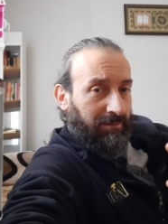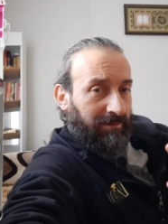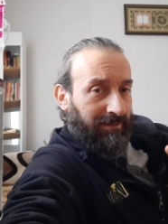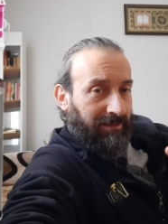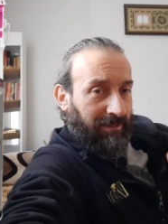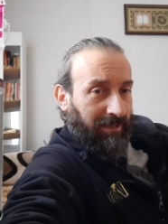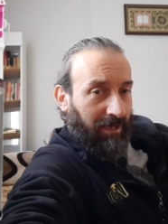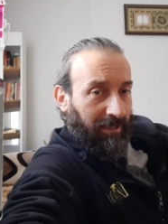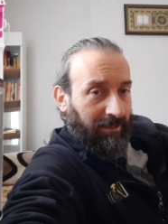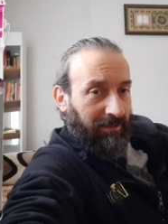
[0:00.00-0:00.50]

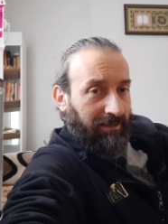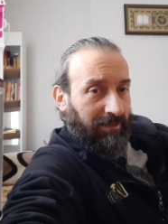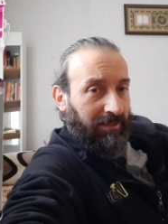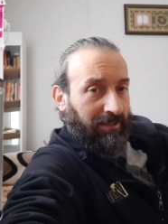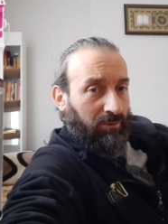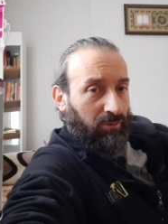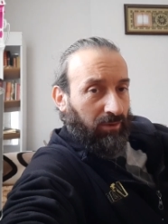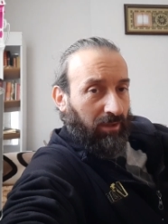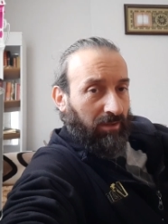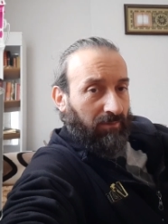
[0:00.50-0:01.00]

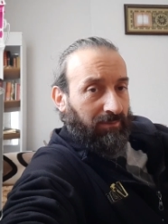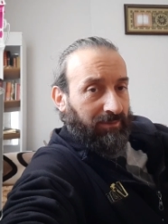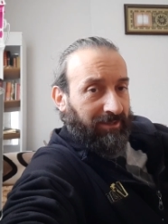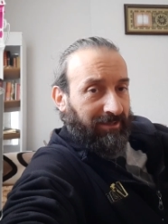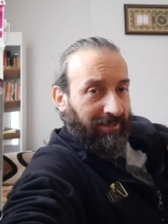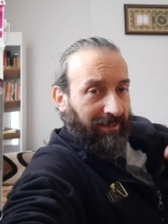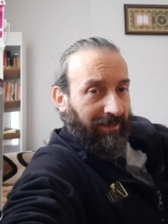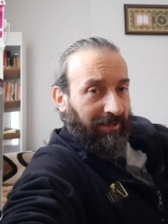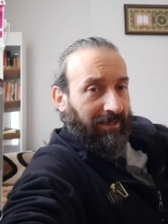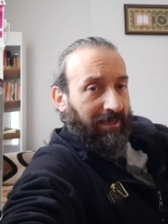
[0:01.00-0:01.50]
dikkatli
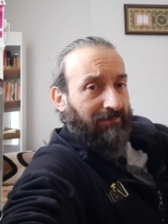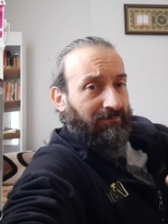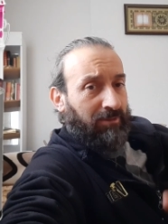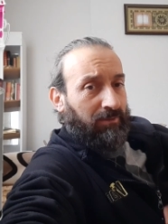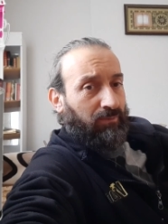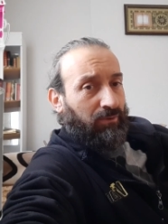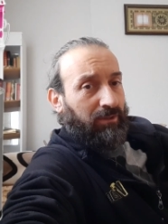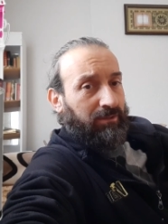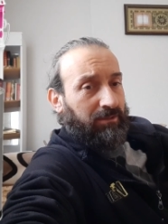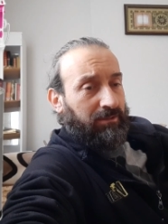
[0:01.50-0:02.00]
kullanılması gereken
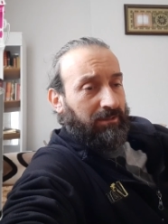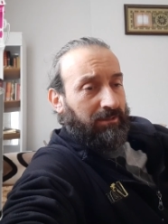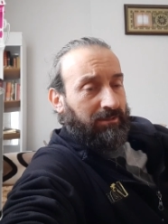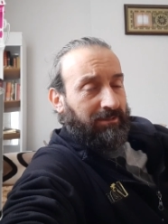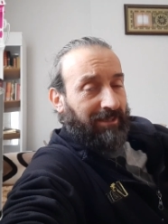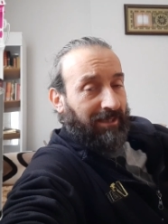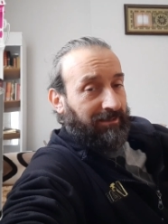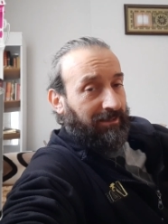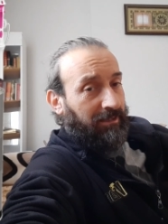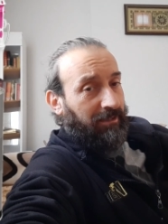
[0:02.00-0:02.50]
bir boyadır.
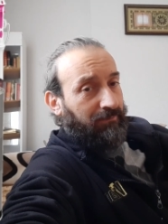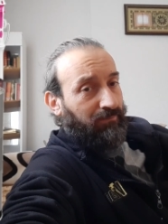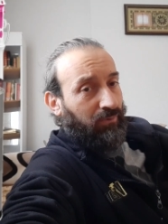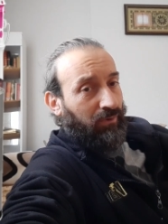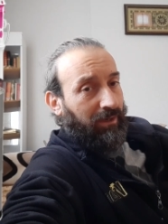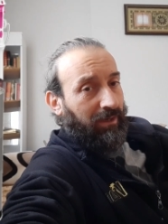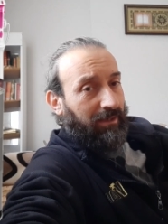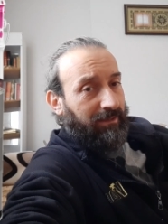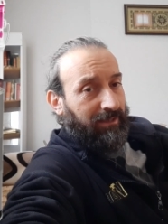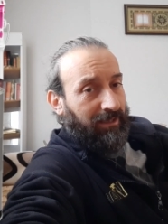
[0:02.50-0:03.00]
Sentetik
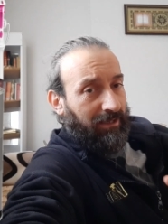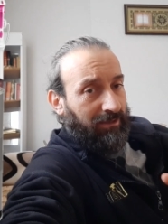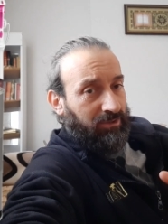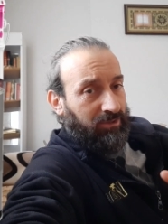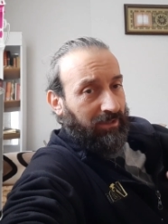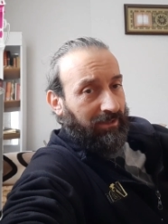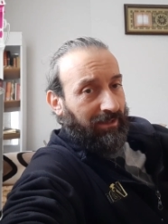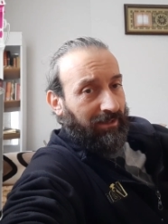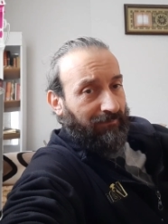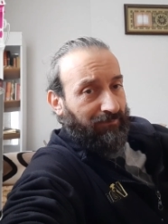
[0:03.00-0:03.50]
boya
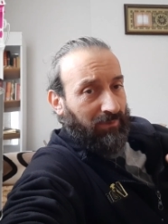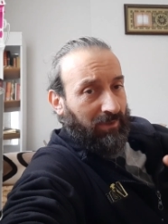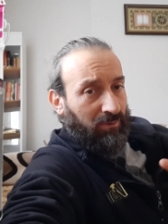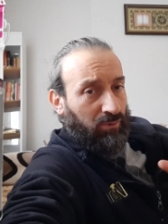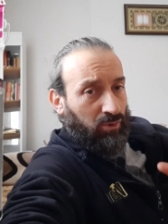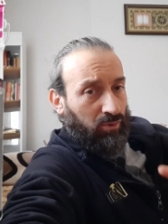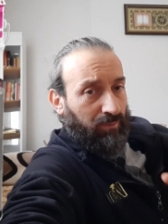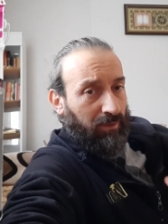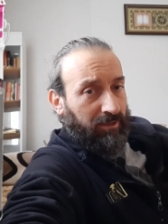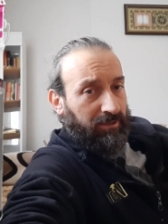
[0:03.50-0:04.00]
rahatçana
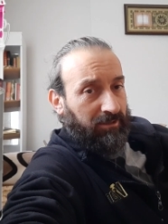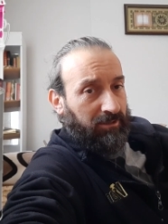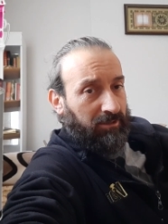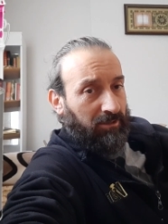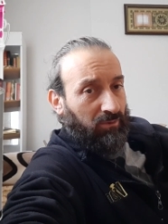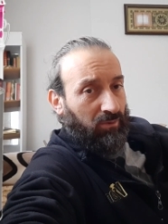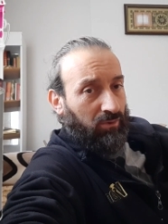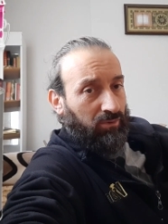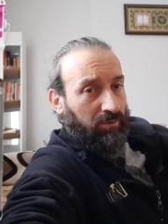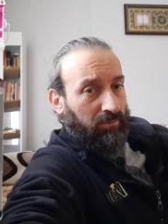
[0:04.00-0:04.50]
su bazlı
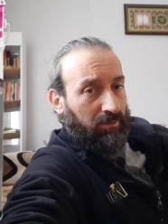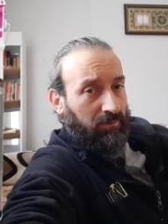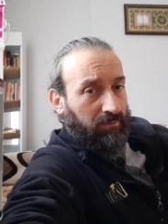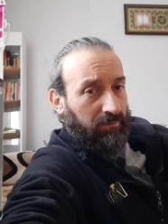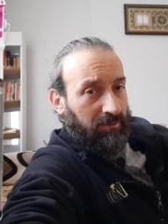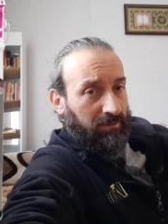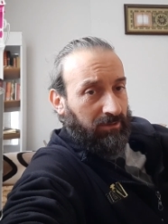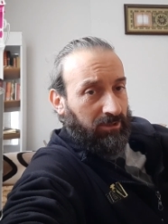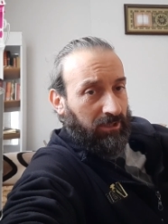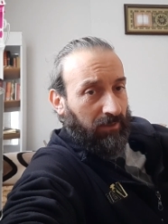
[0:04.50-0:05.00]
silikonlu bir
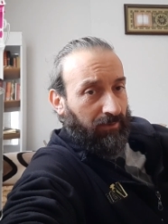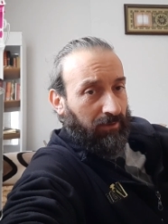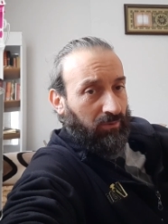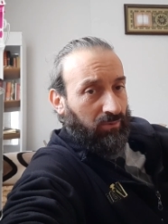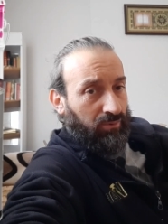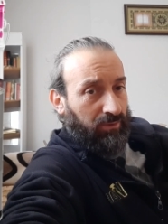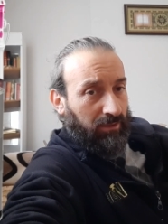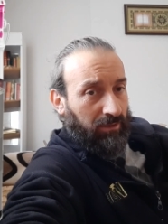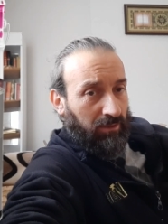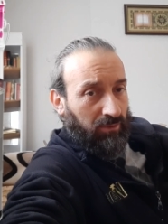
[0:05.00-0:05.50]
iç cephenin
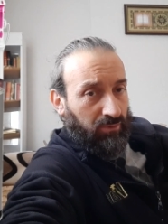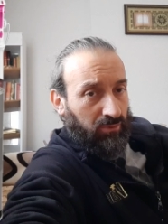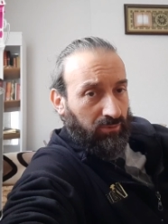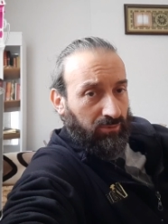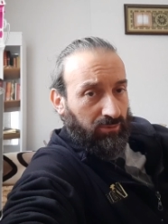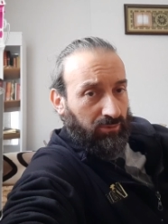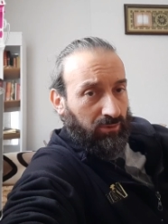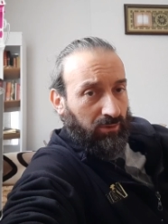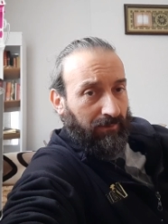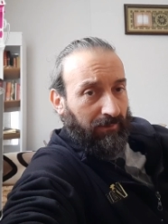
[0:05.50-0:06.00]
üzerine de
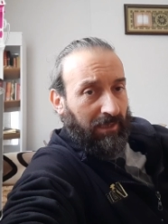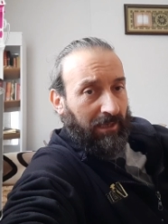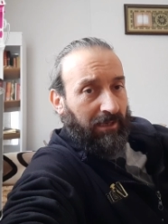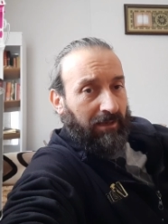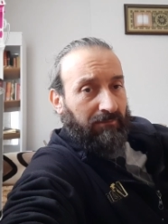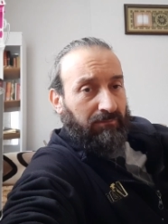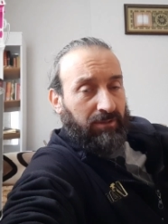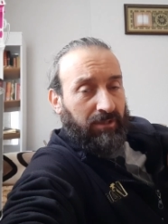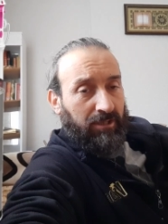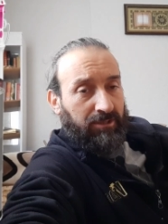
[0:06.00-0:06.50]
sürülür.
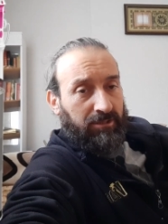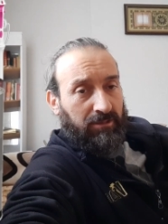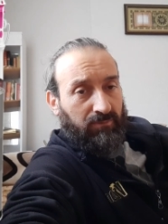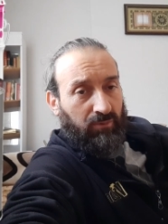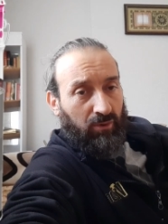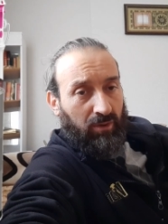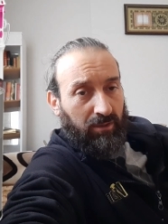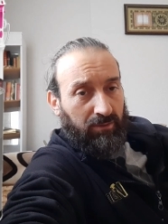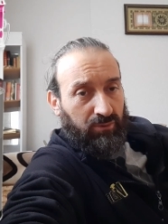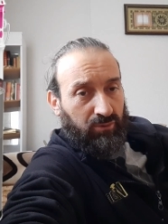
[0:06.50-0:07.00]
Plastik
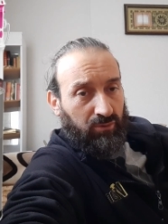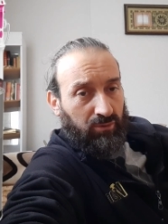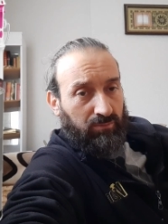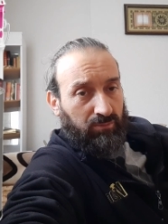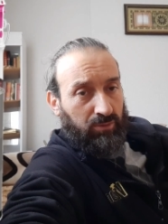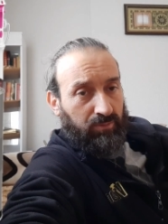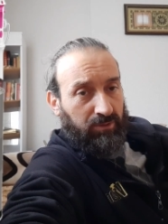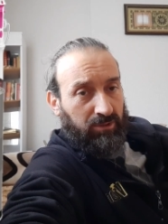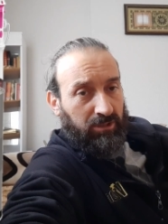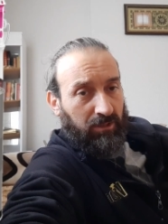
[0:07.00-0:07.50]
boya
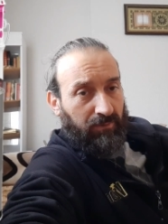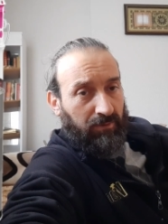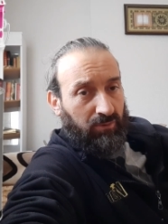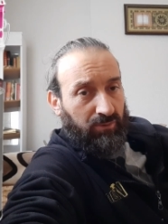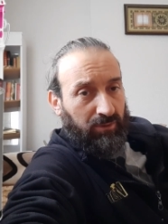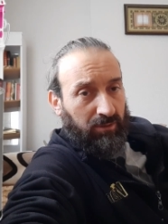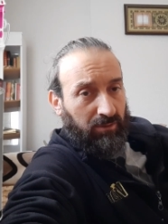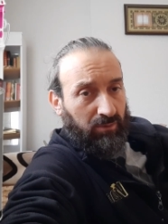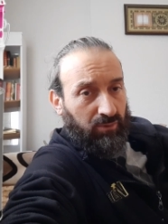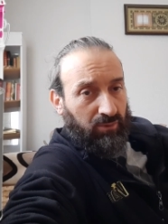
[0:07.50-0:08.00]
sürülmüş bir iç cephenin
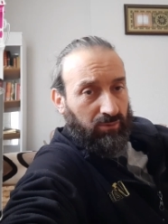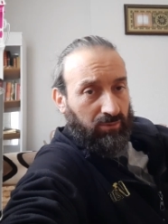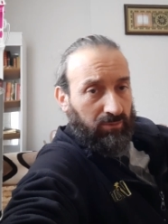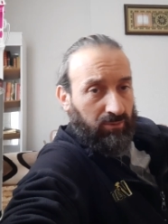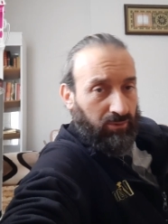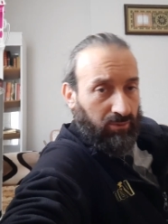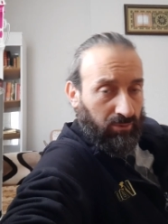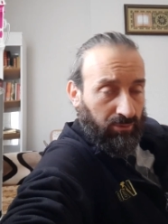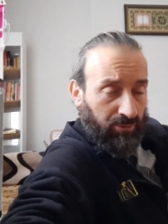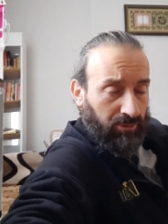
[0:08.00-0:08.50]
üzerine de
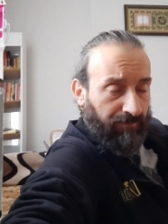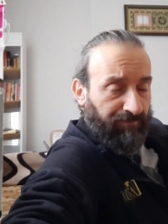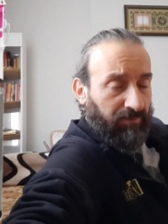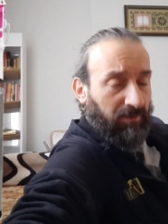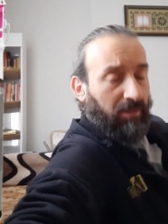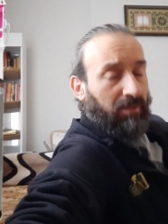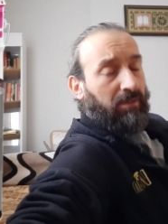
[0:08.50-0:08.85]
sürülür.